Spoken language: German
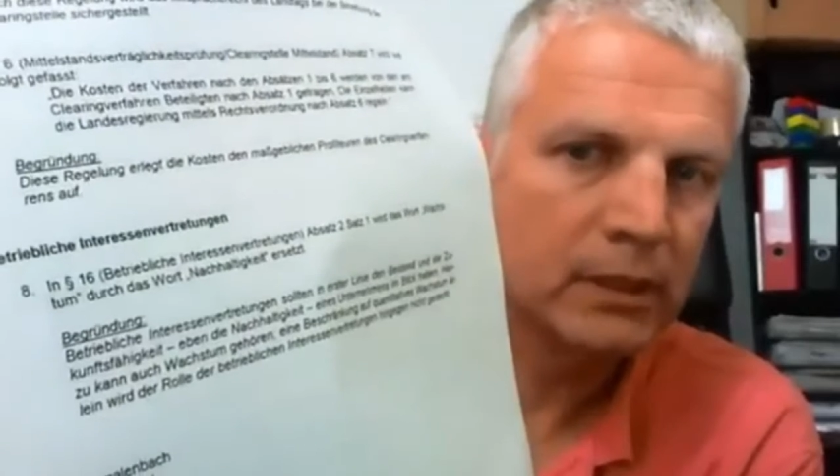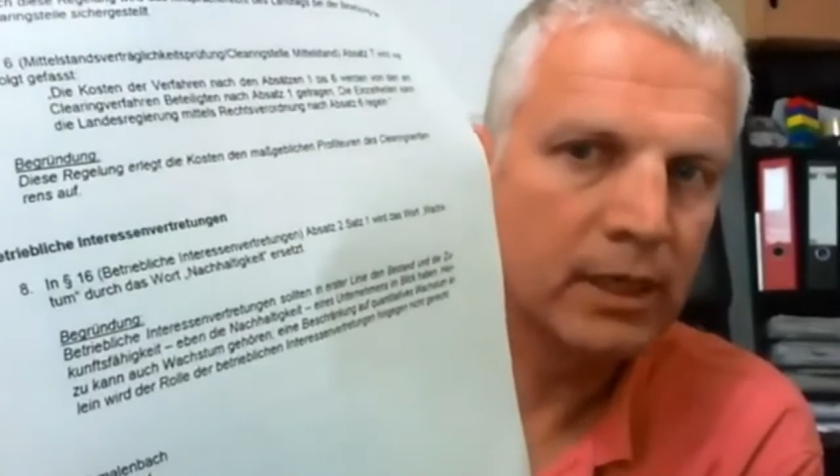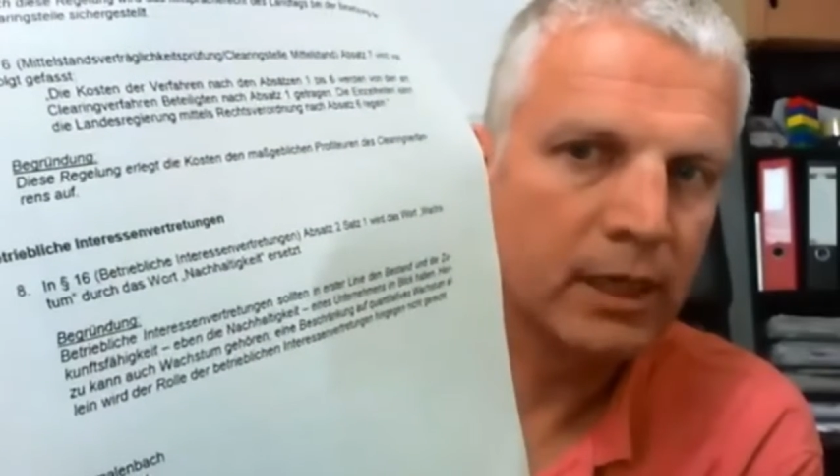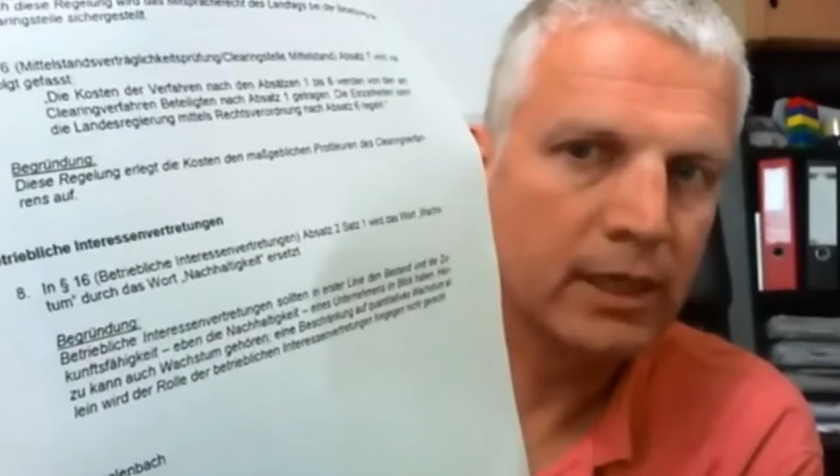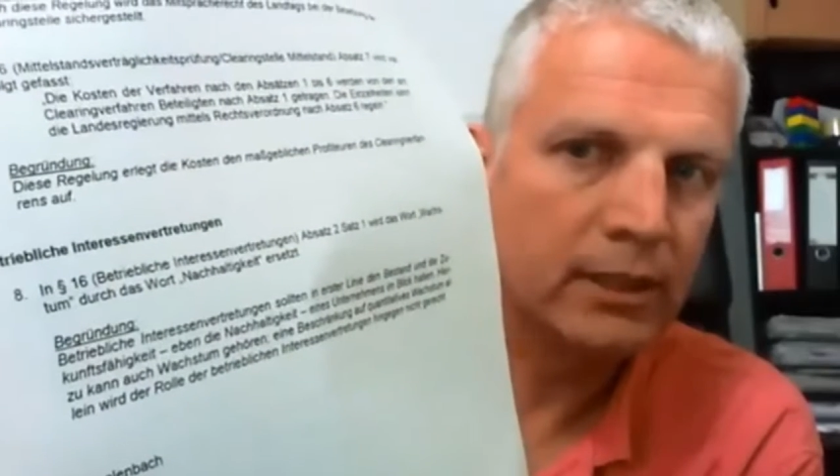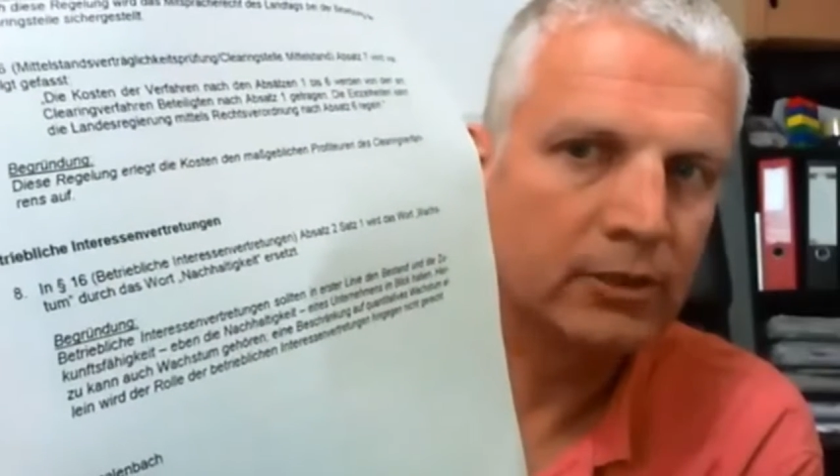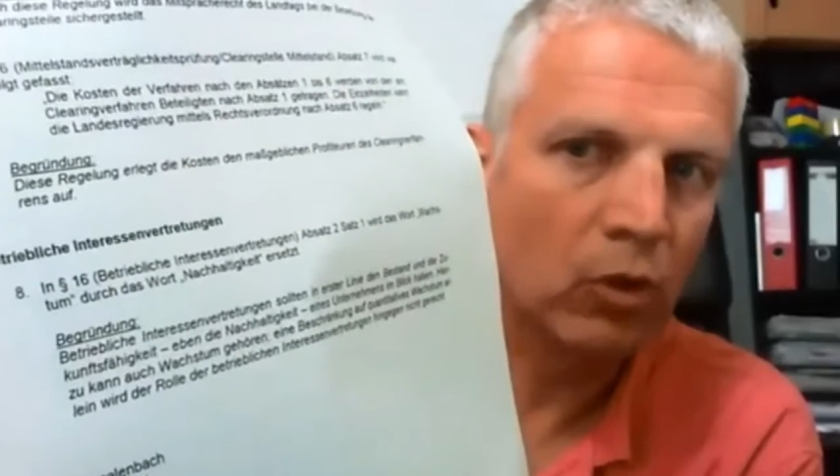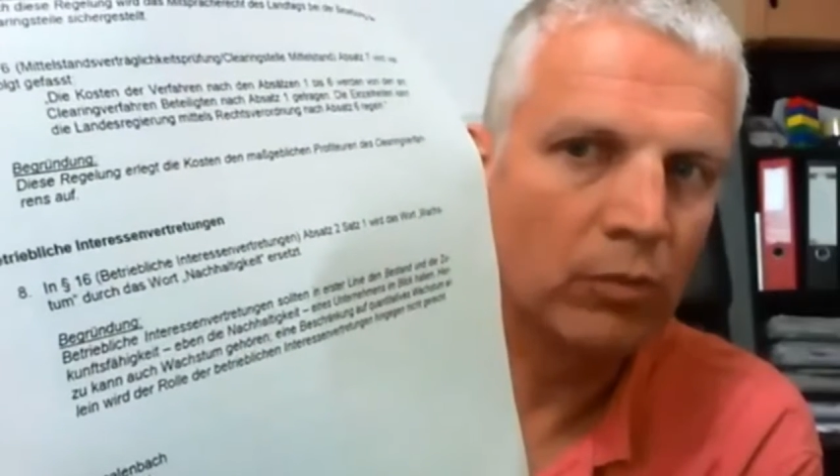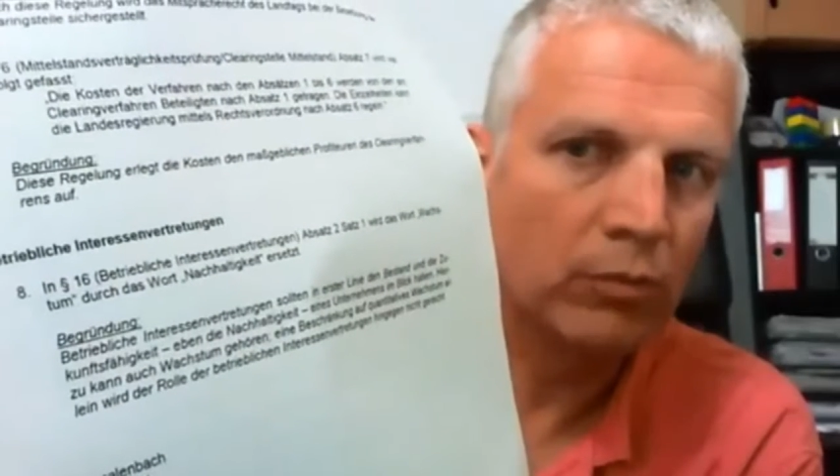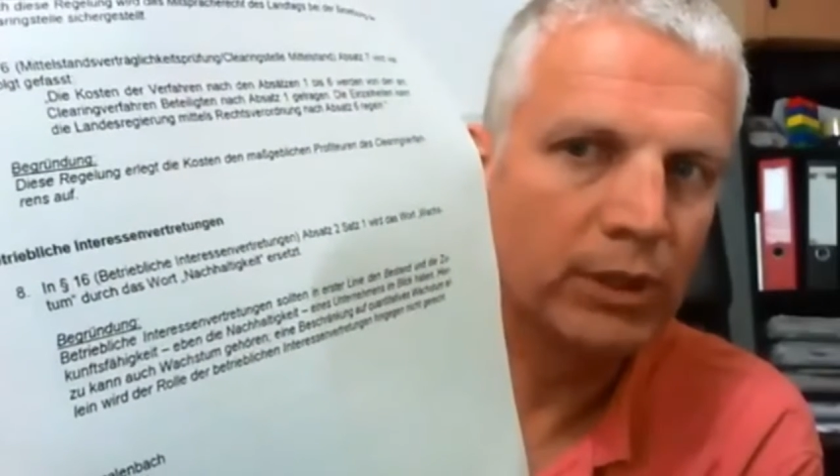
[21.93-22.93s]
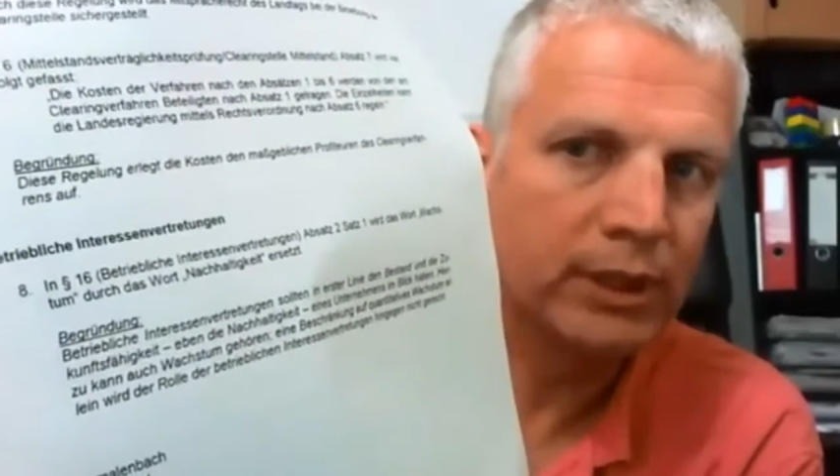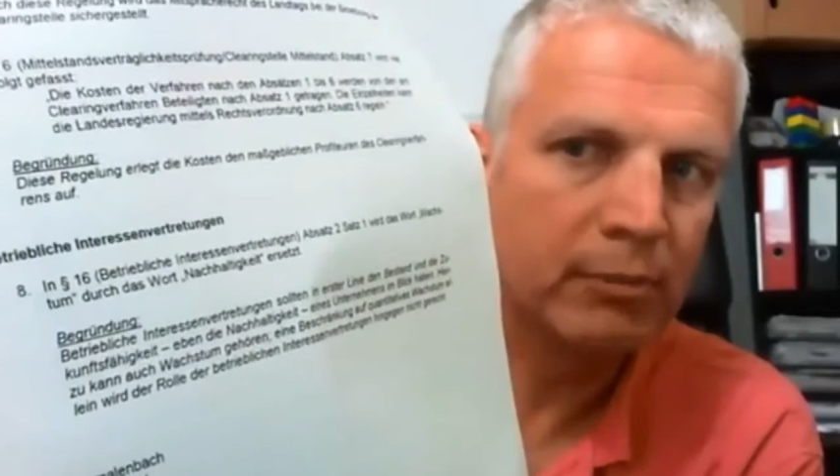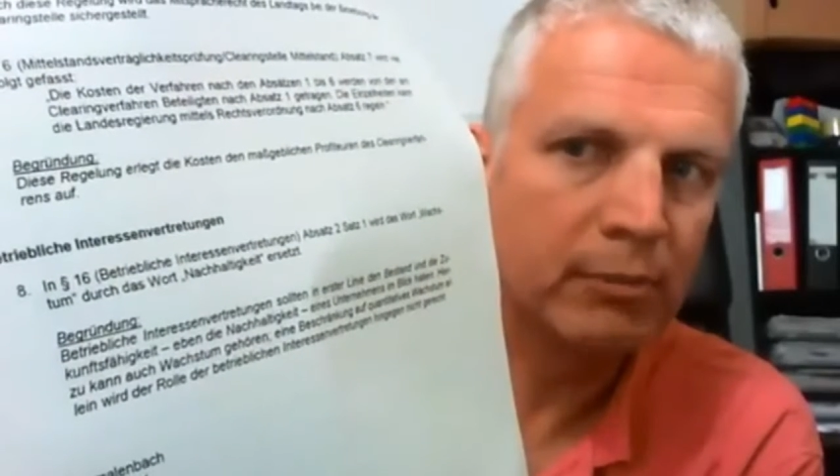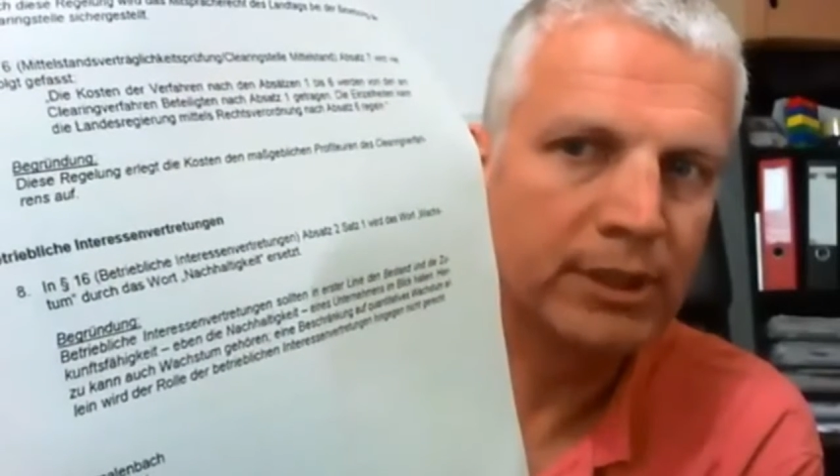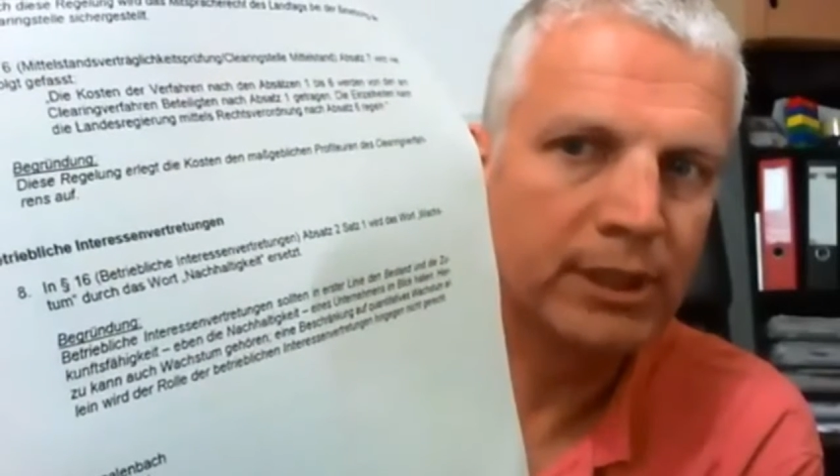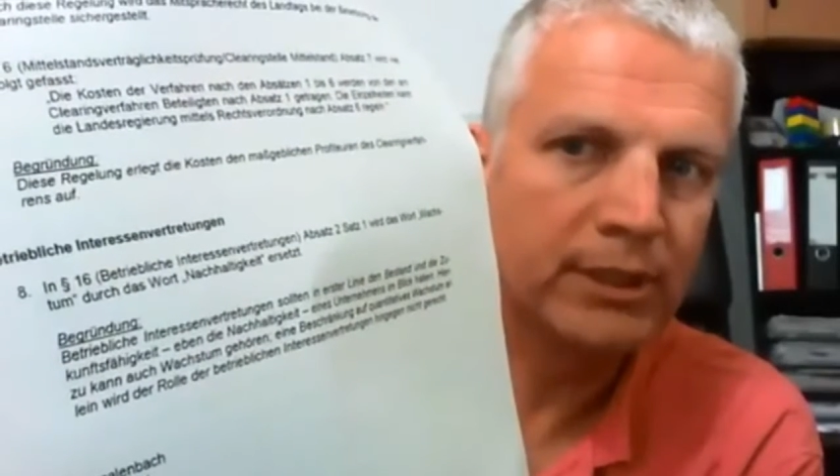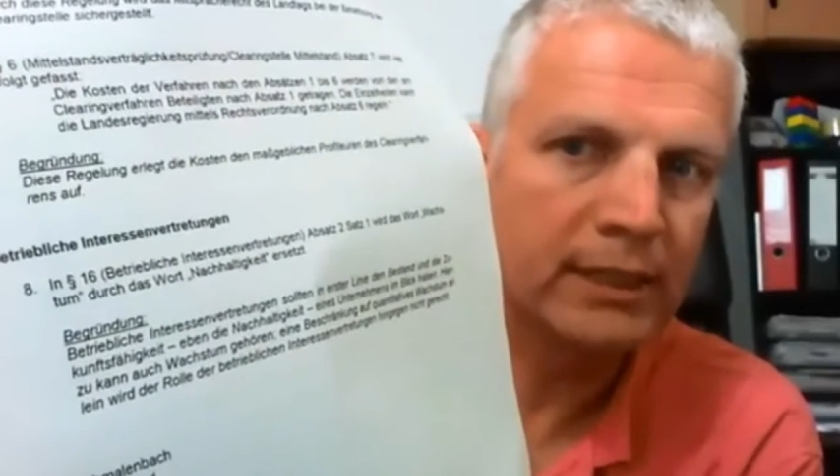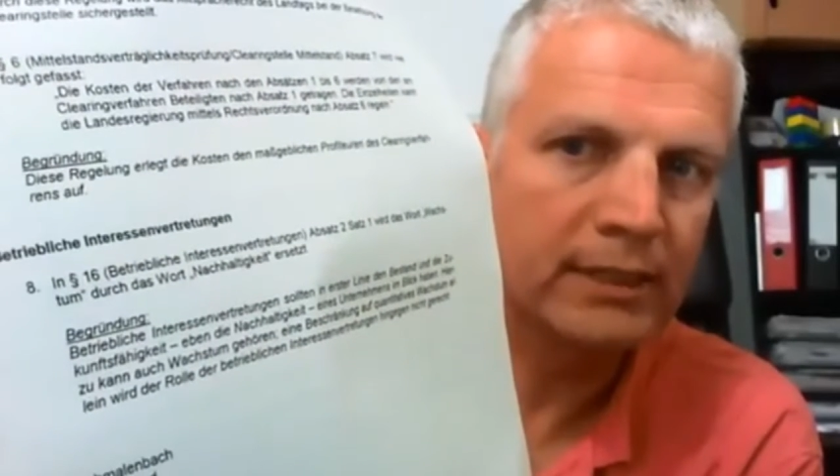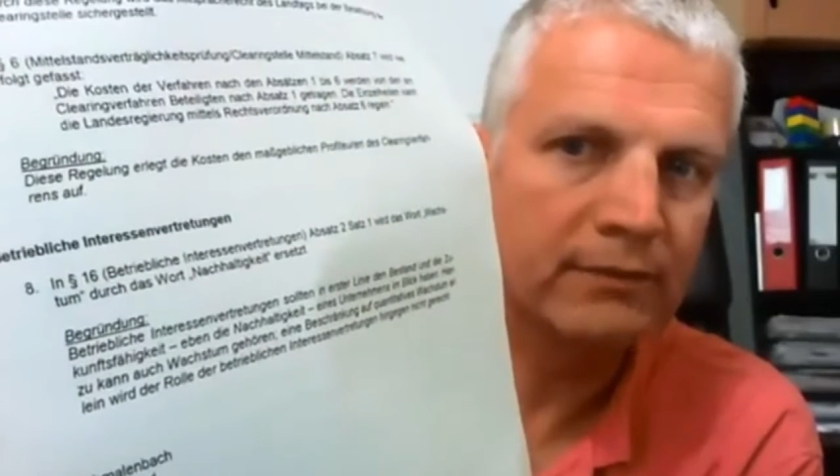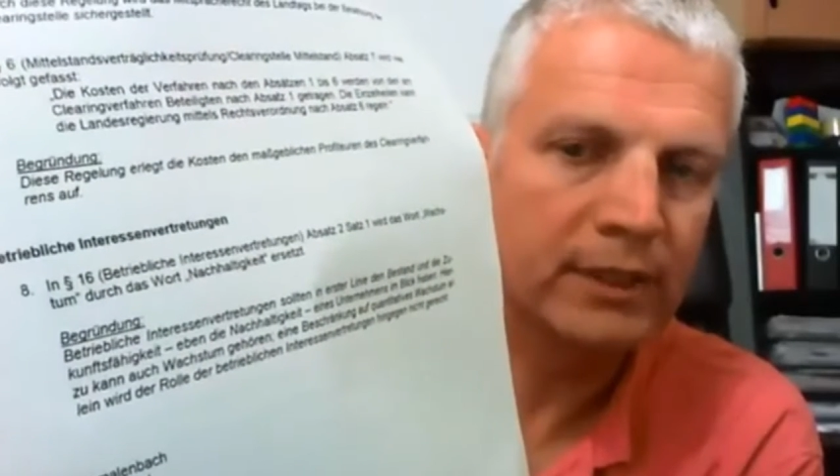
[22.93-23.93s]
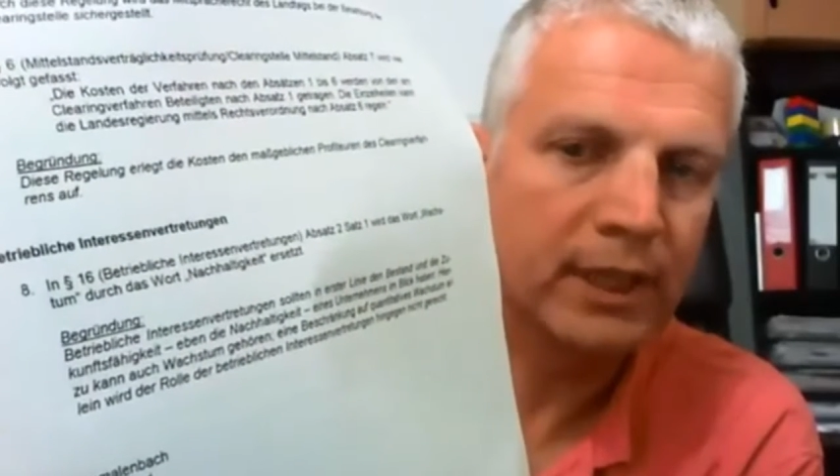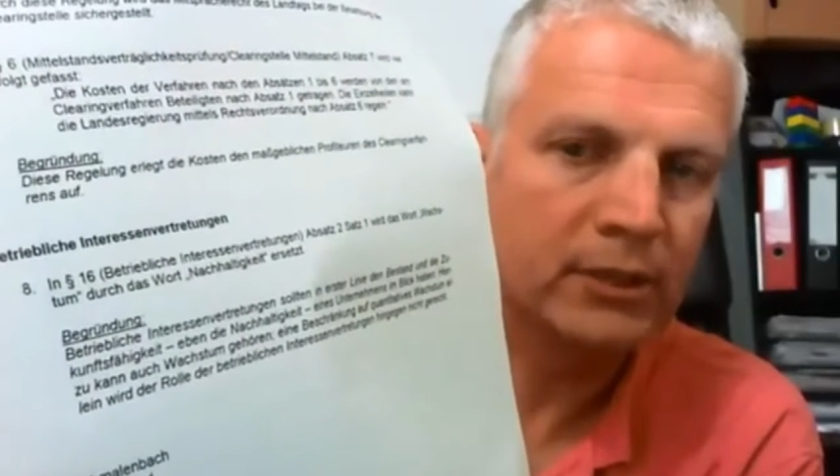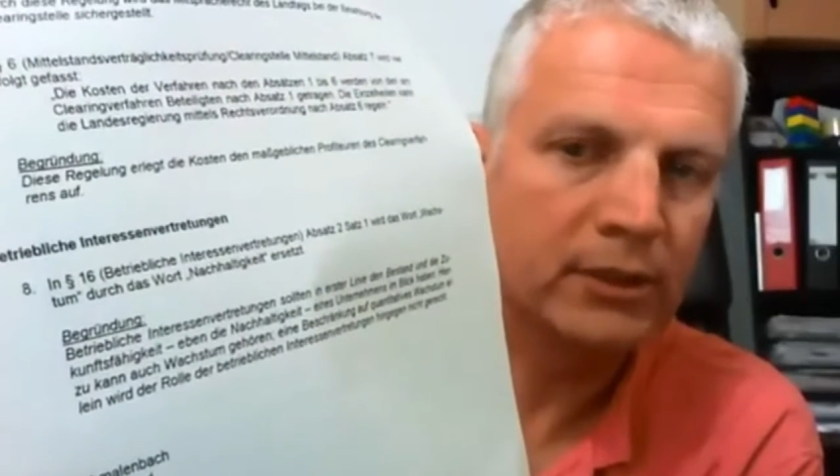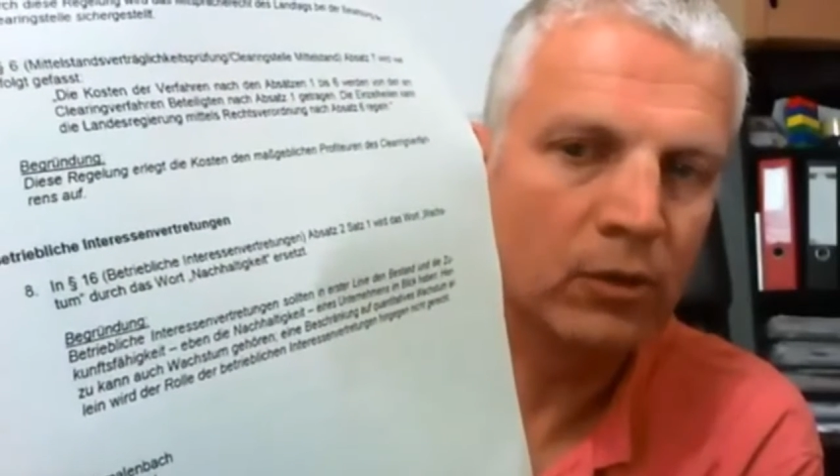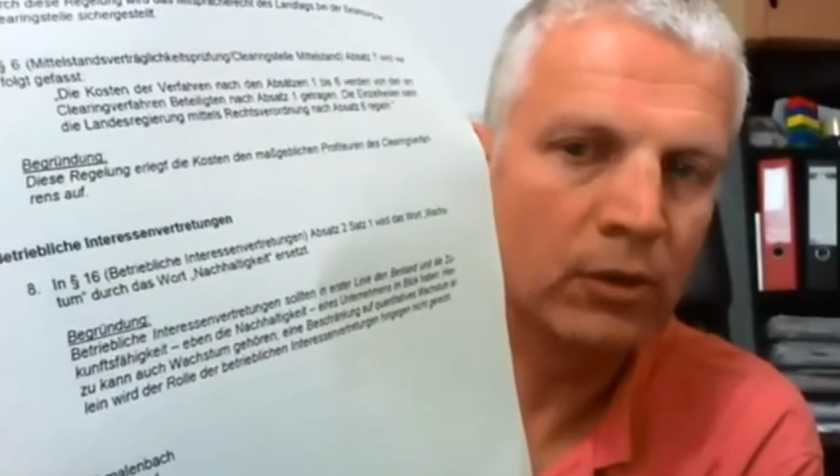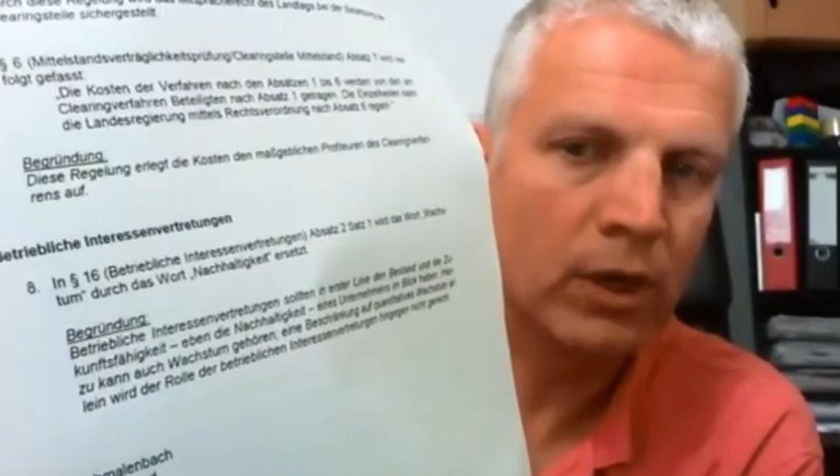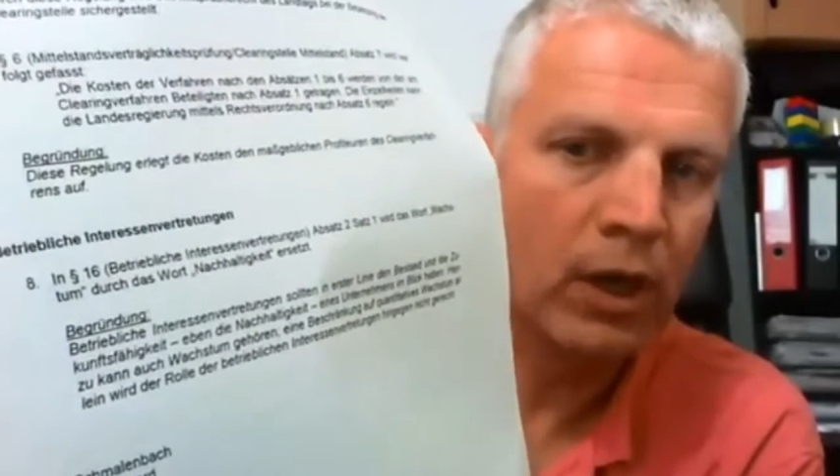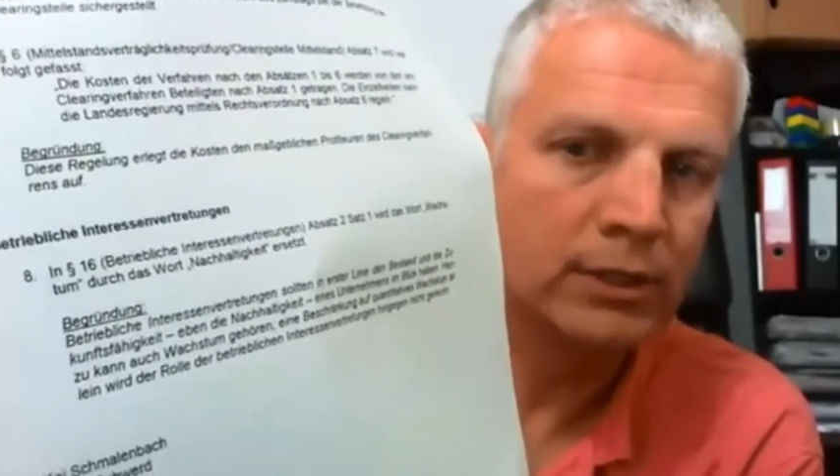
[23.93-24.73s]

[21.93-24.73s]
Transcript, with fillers: da geht es um betriebliche Interessenvertretung.